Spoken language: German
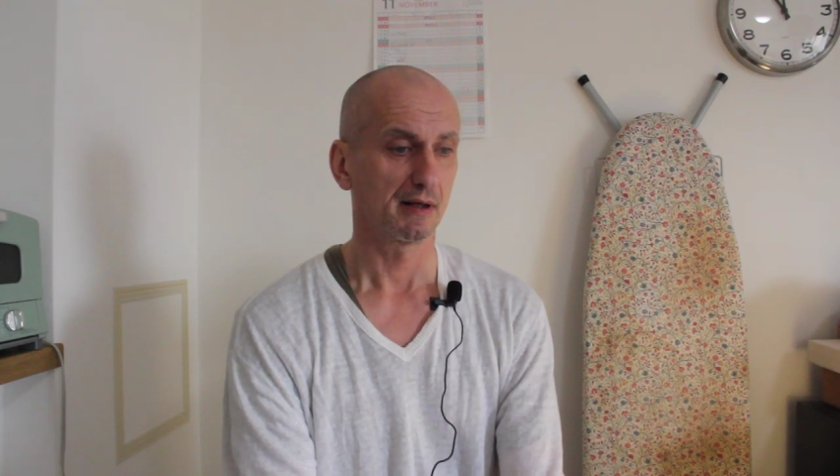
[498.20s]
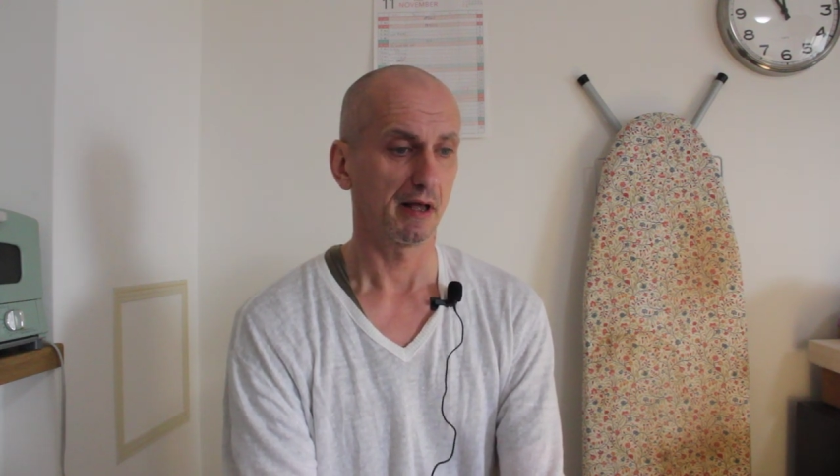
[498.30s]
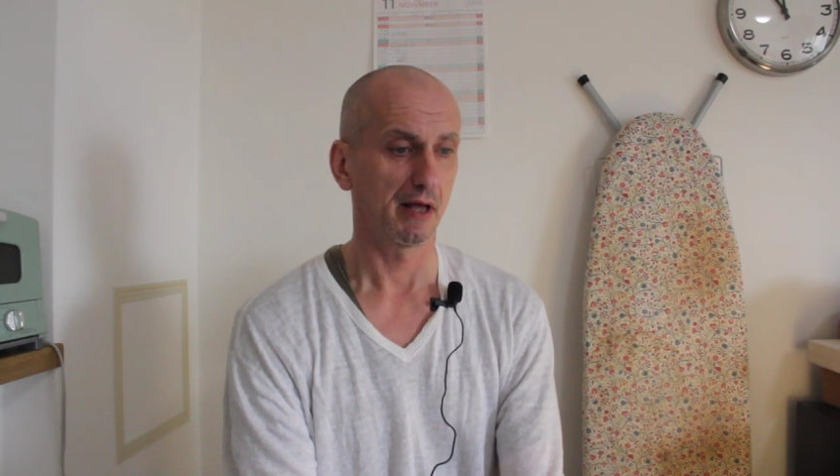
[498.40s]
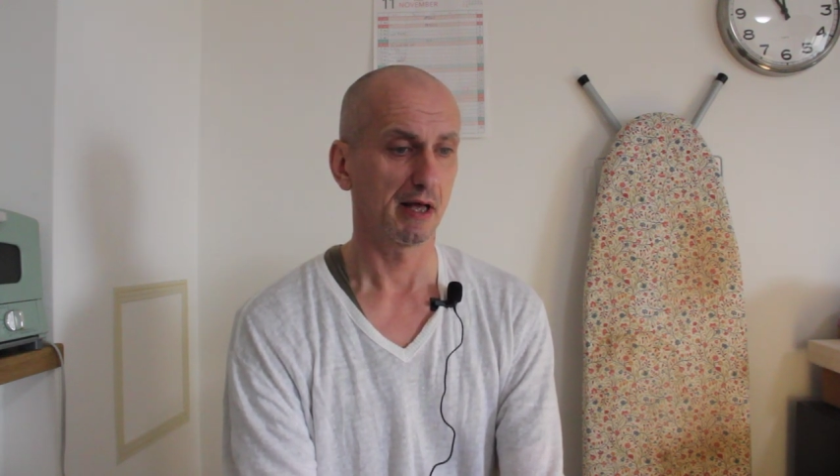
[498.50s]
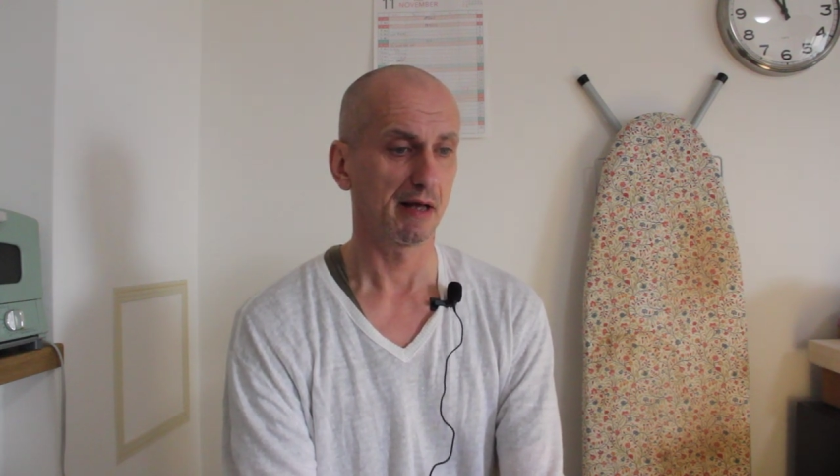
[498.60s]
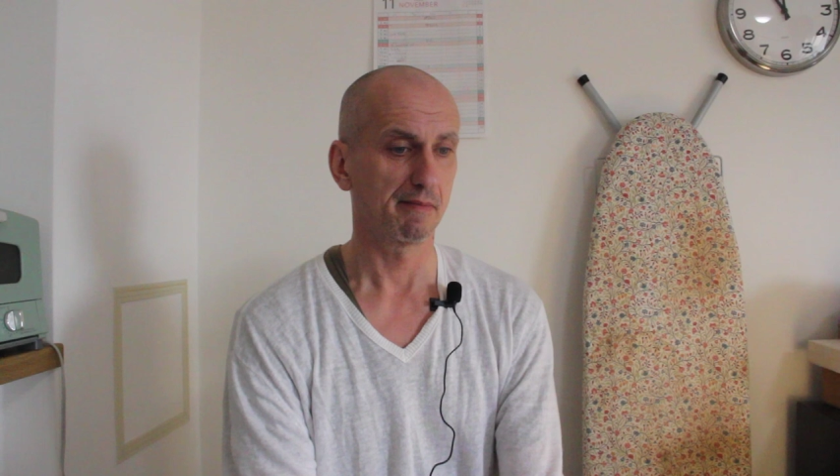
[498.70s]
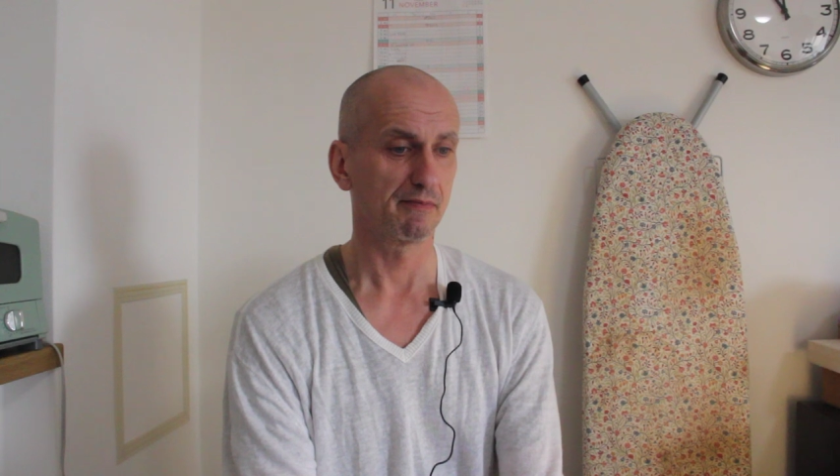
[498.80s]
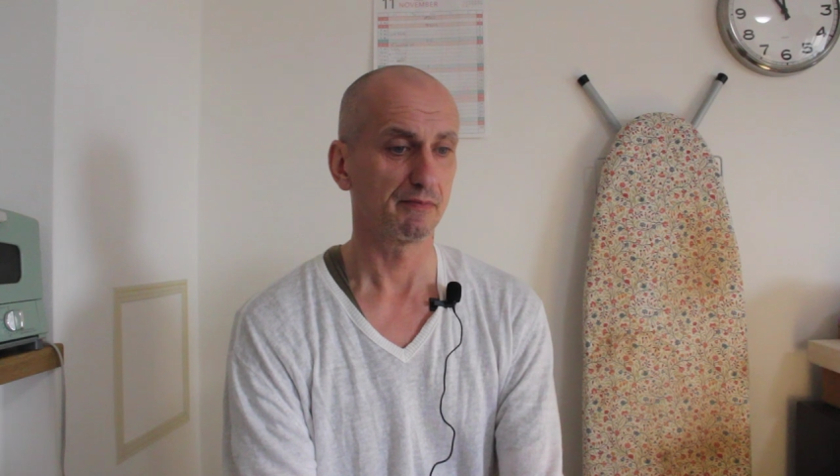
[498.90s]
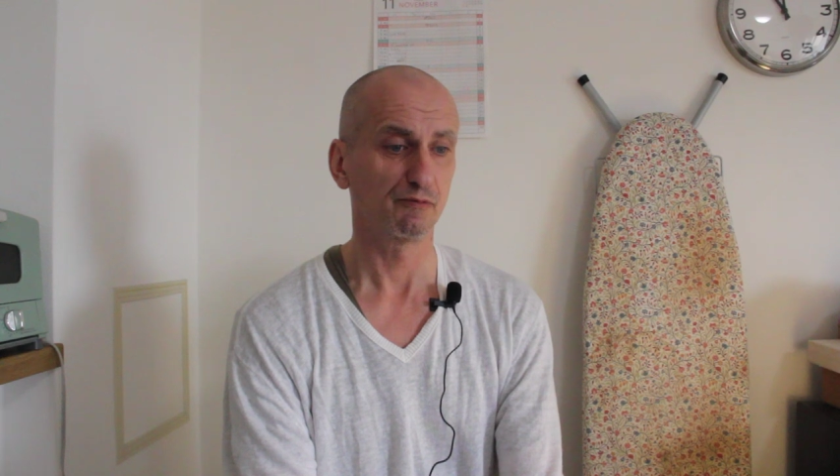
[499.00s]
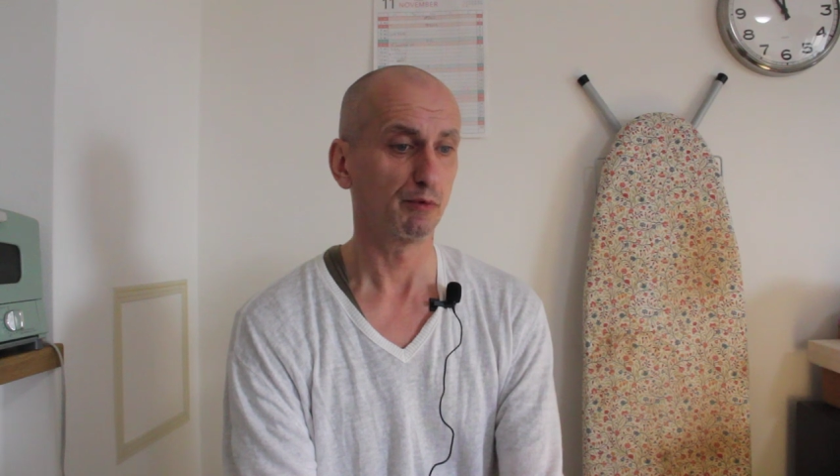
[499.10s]

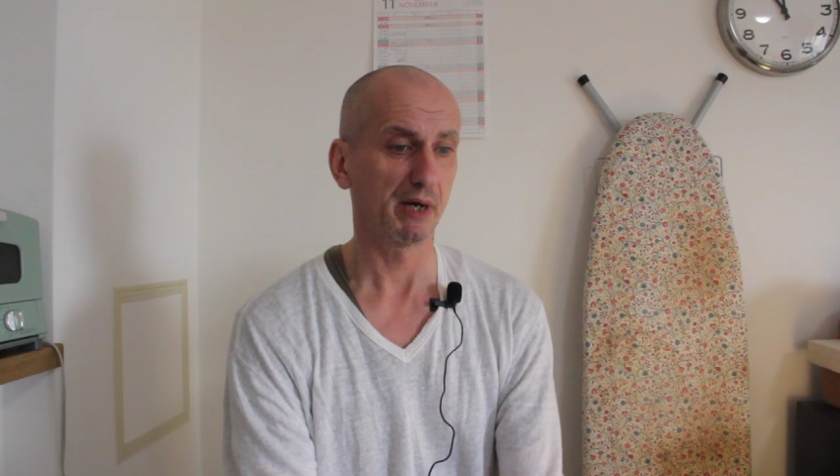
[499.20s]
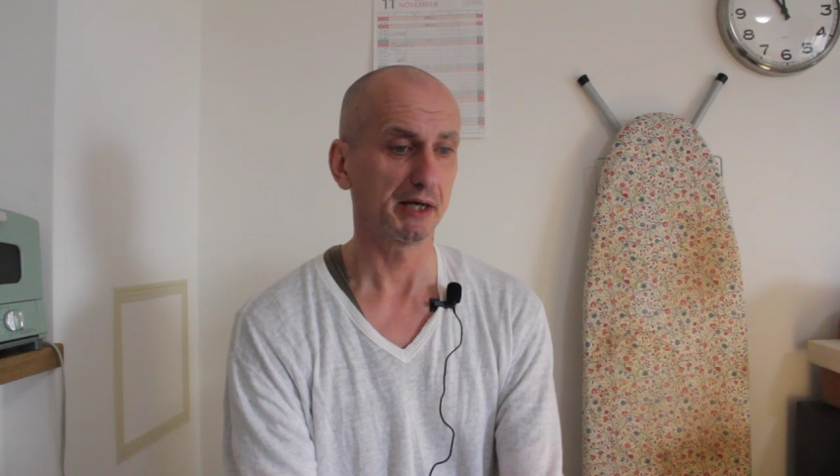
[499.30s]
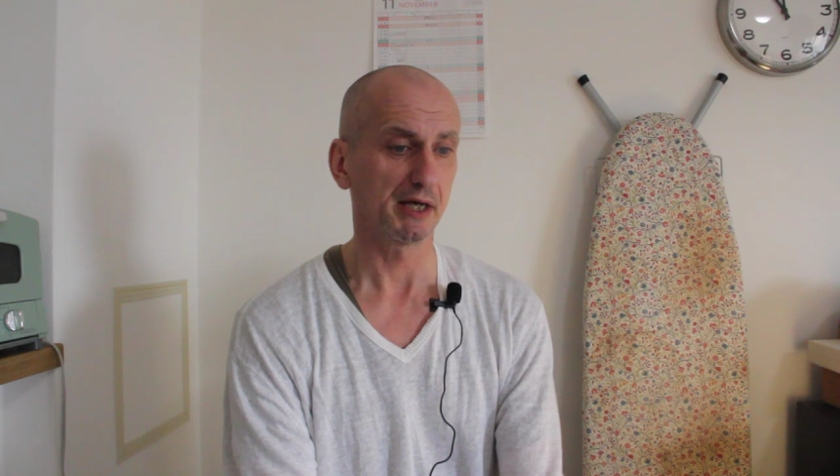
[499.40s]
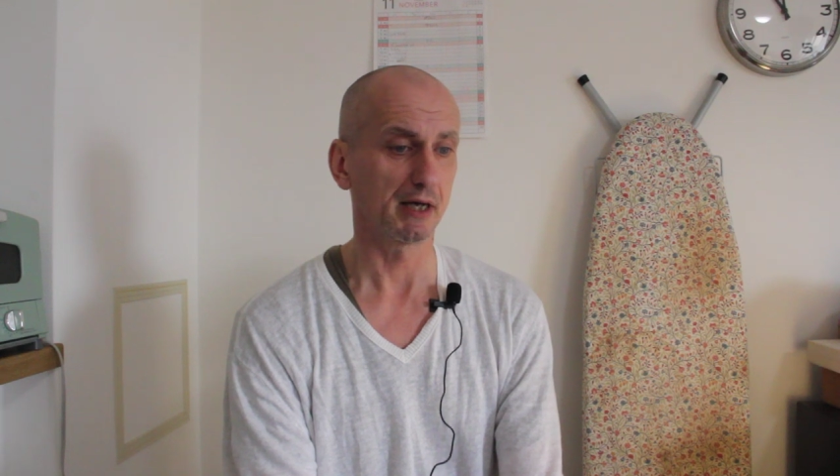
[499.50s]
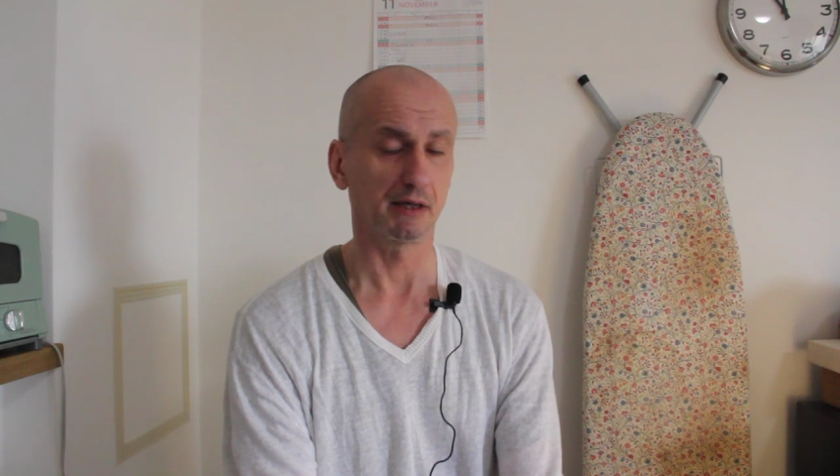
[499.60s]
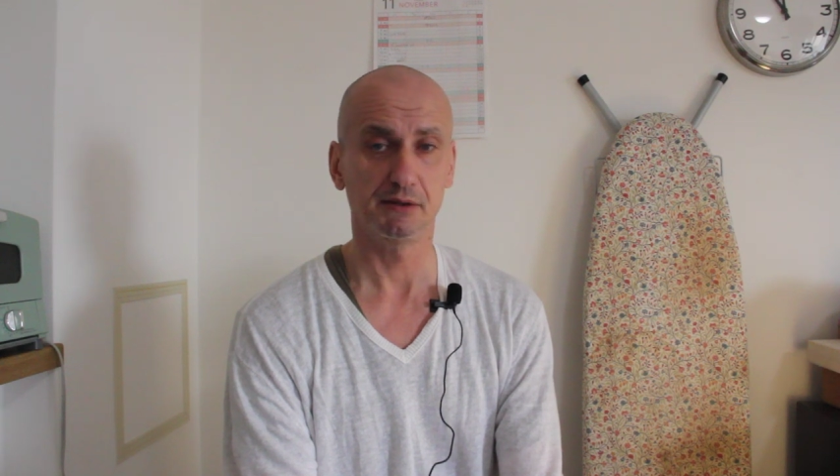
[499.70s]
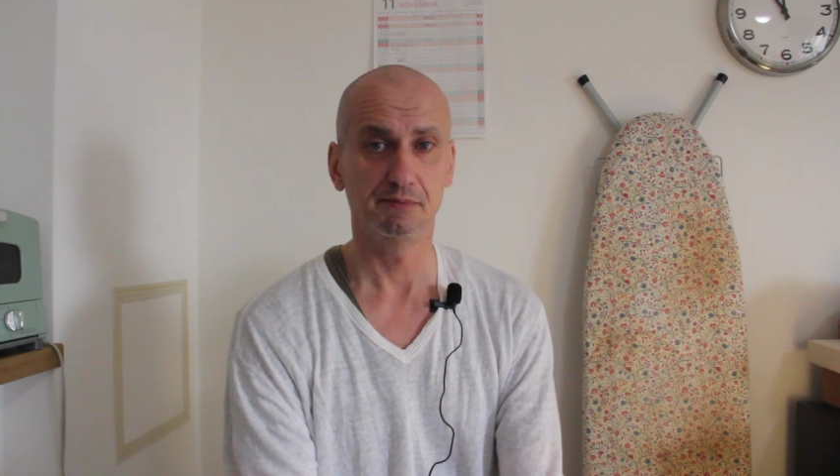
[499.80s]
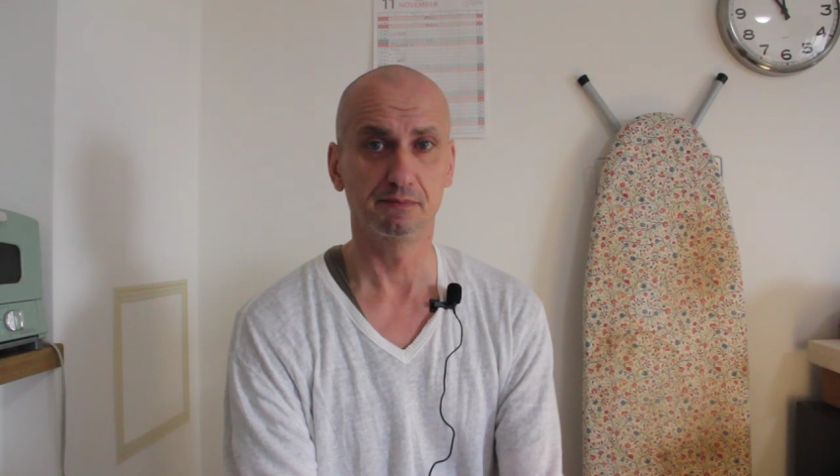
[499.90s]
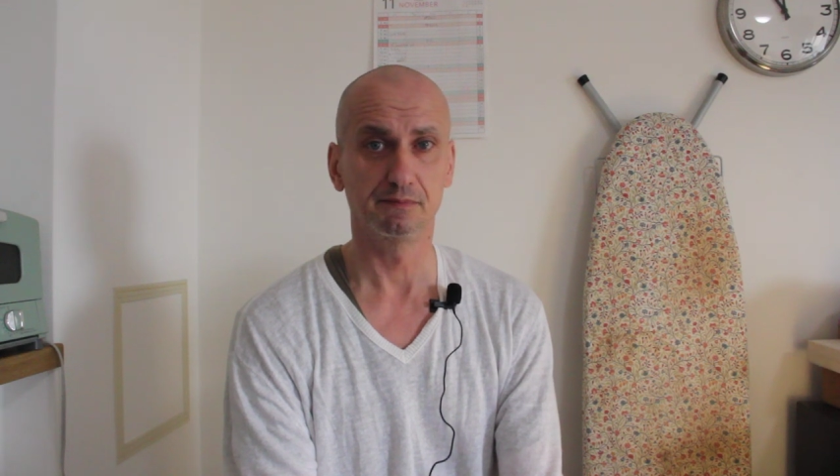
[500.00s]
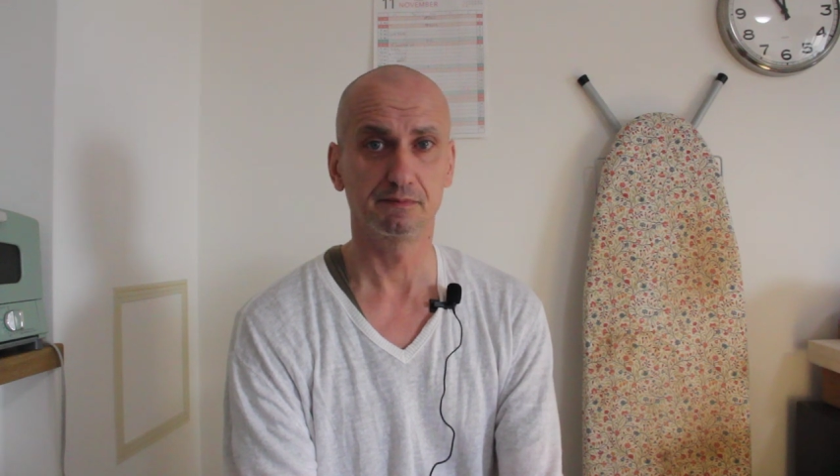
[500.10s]
Ähm, wobei ja
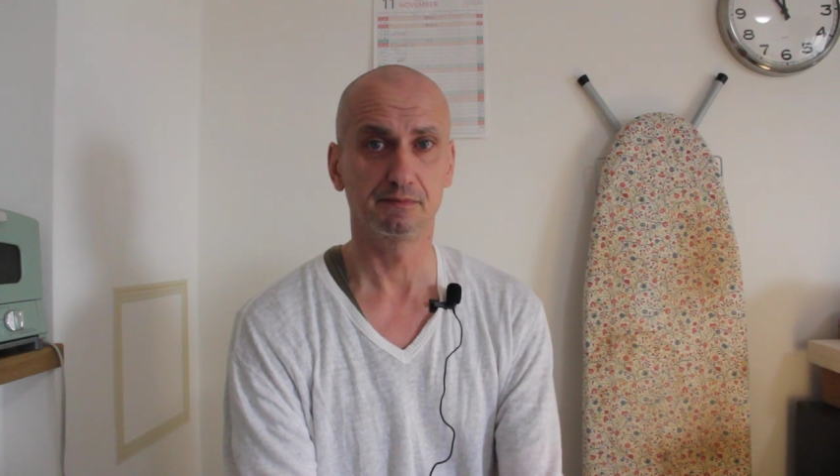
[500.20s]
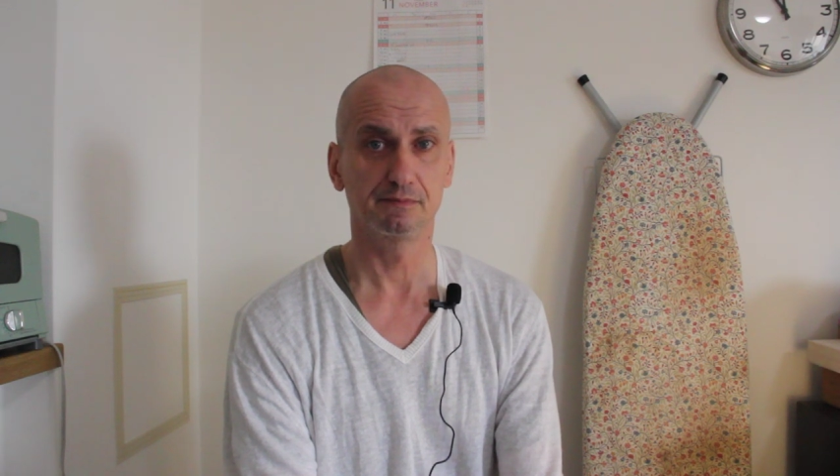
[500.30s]
im